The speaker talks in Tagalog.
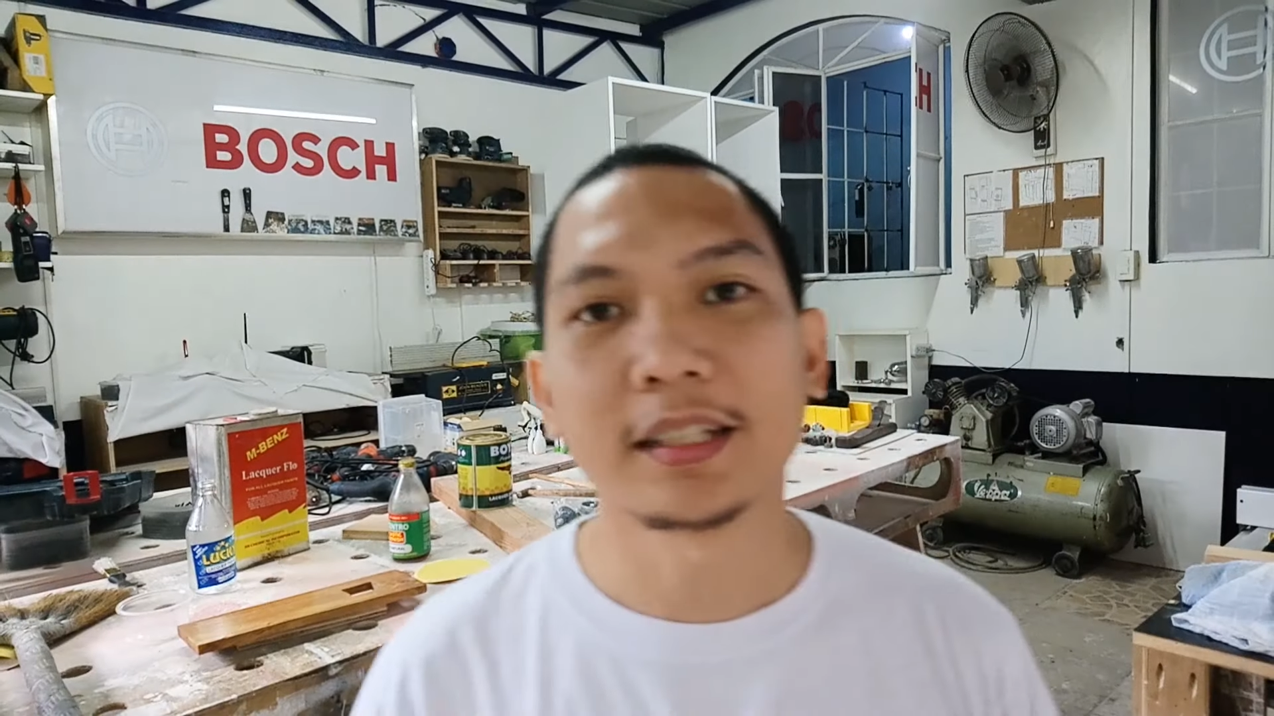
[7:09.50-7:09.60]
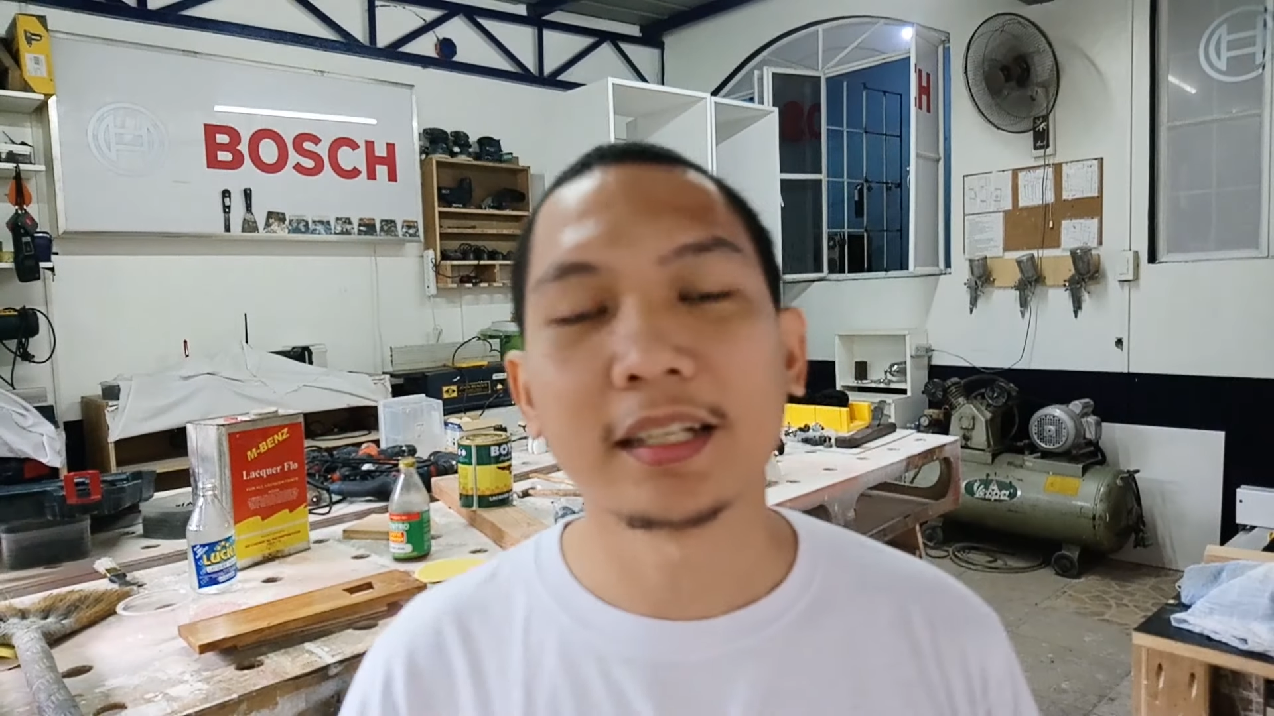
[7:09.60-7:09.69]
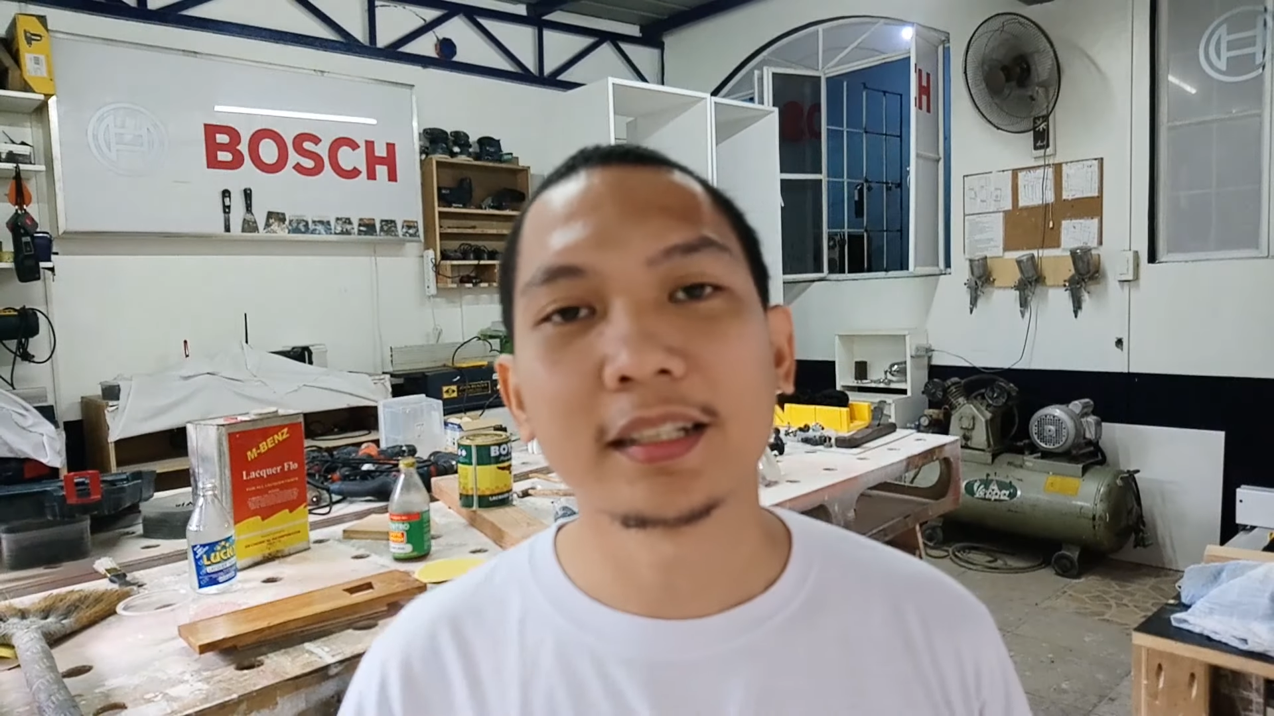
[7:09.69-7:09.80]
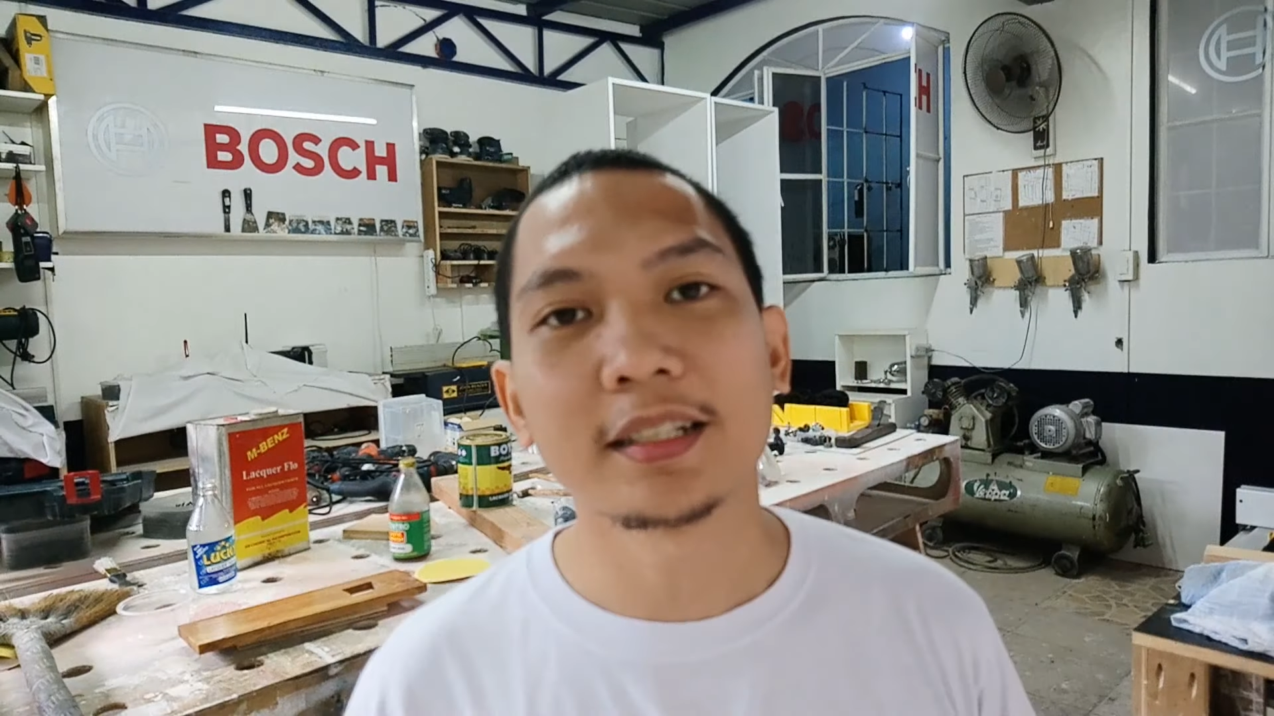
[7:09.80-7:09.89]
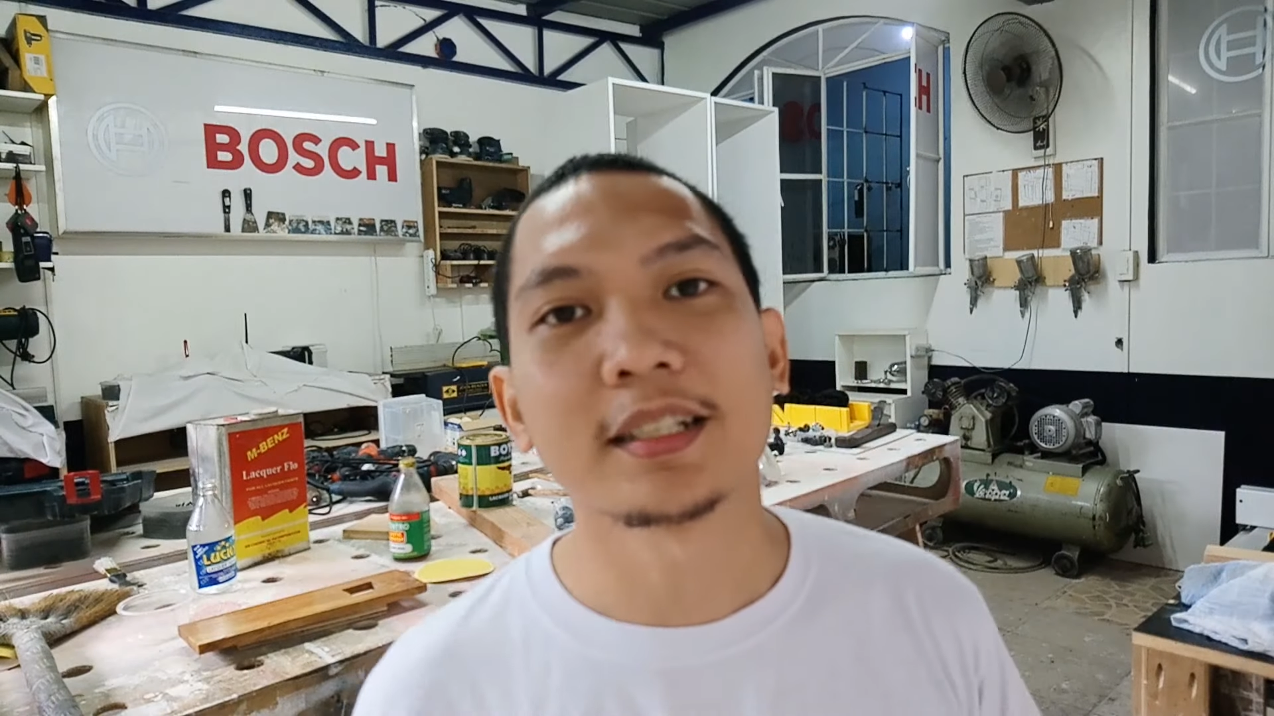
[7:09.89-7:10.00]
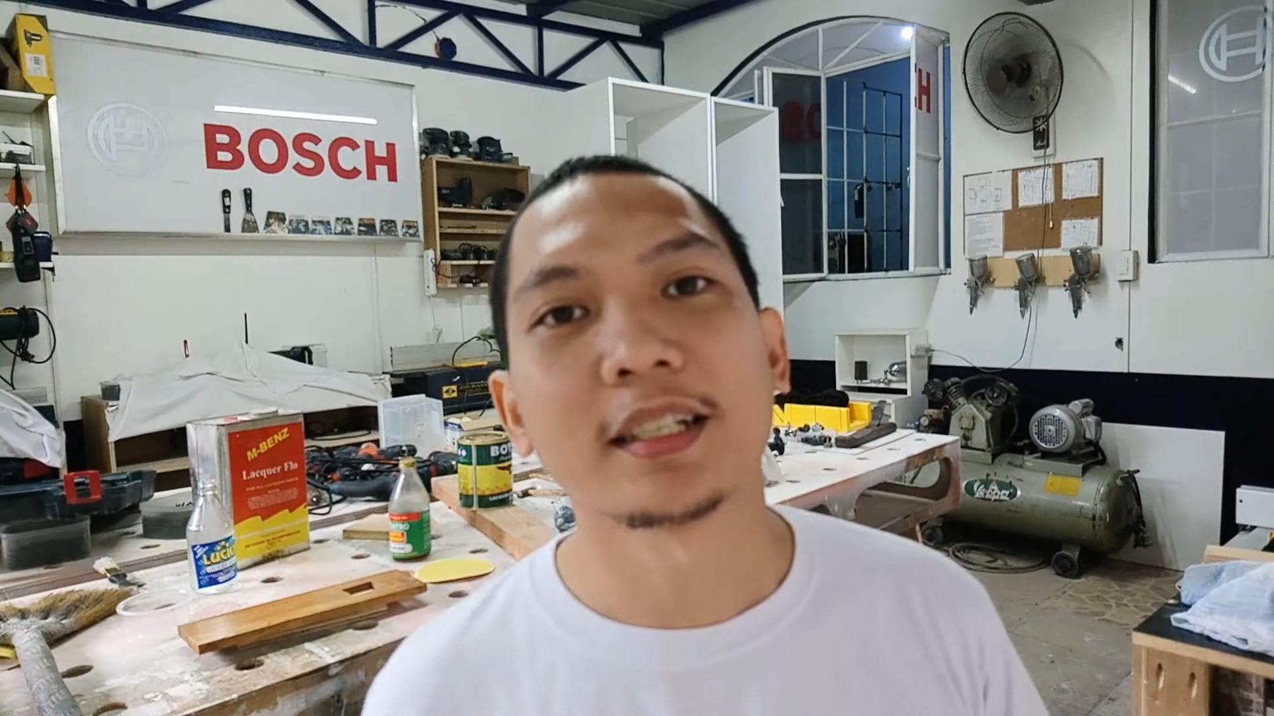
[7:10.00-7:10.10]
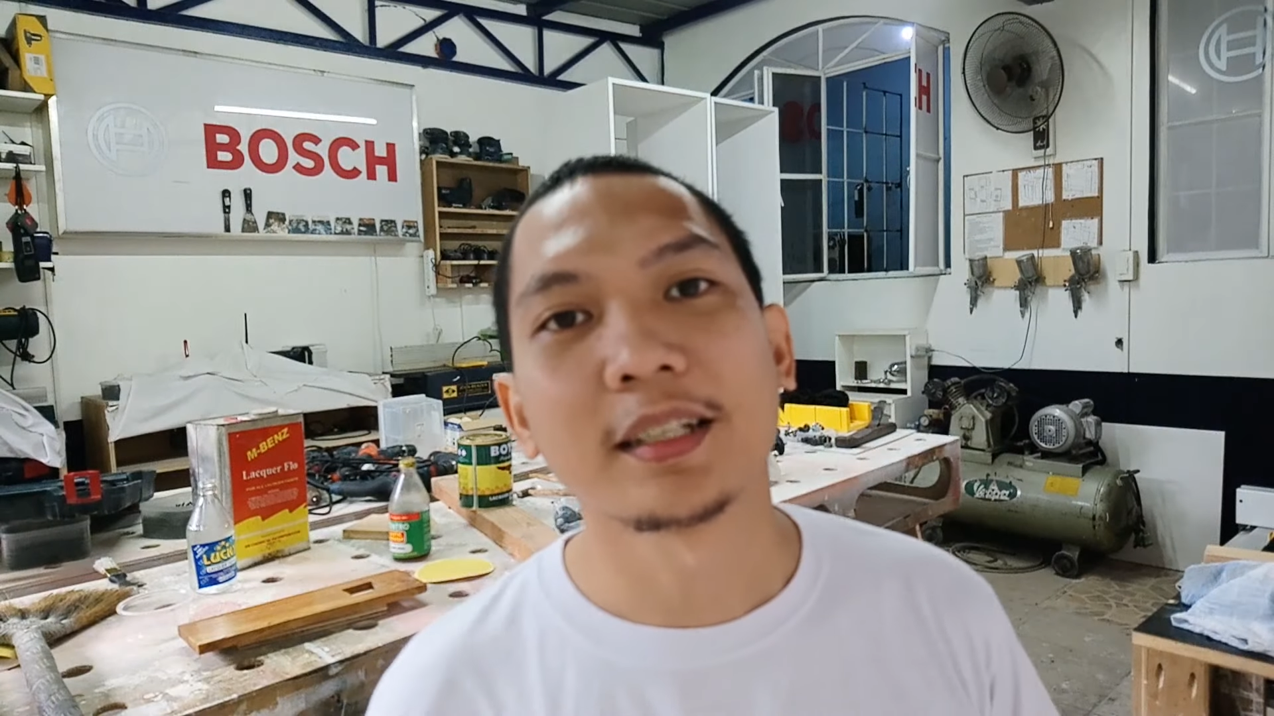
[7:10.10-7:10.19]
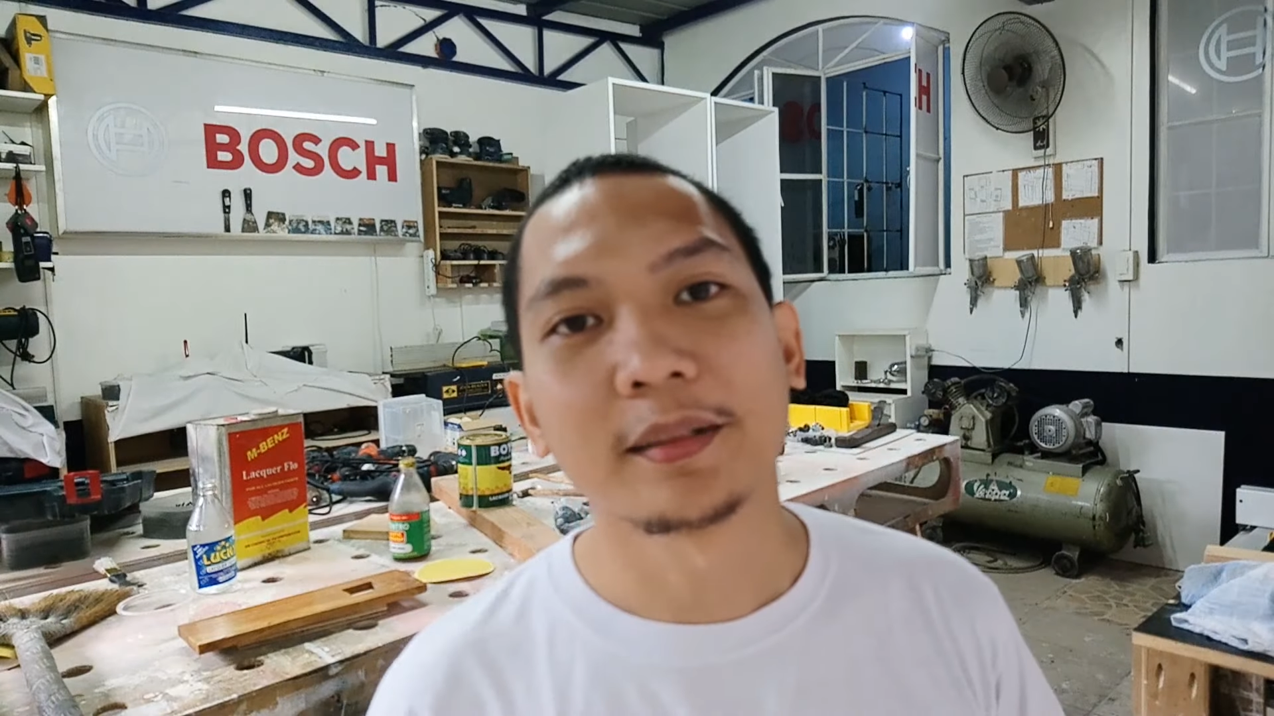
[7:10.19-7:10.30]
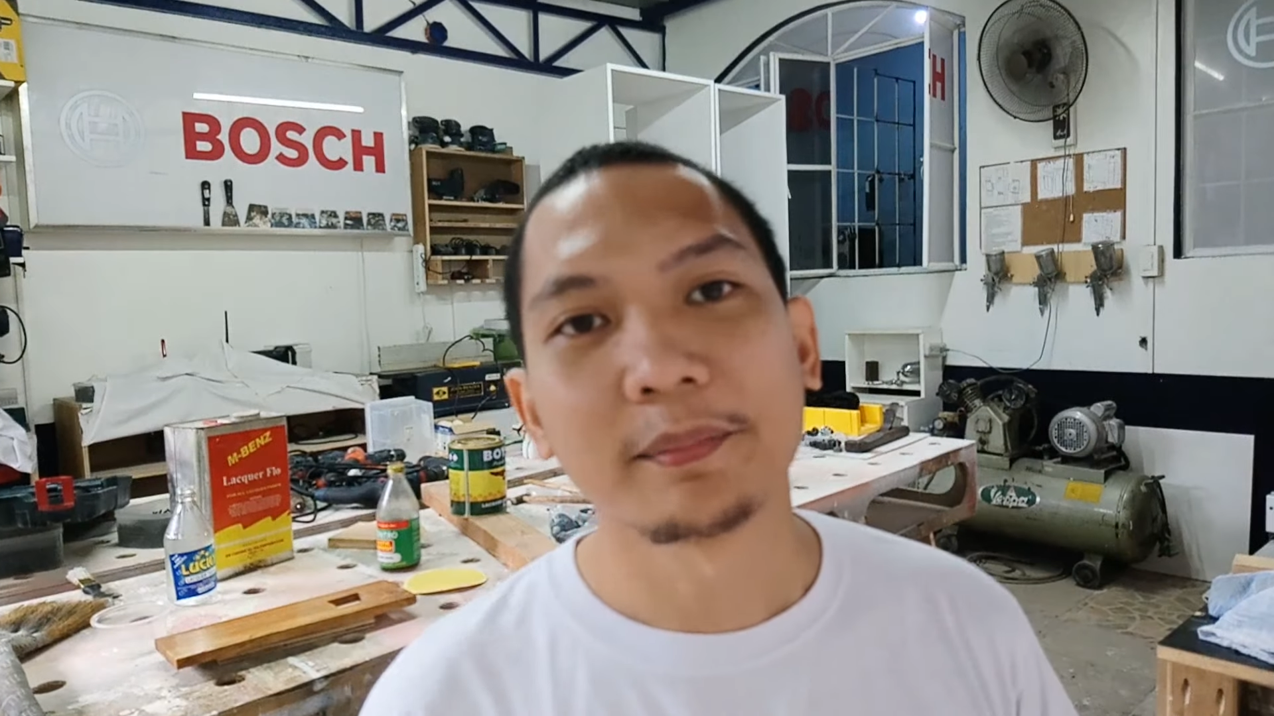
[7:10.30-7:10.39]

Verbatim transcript: Kahit kasi,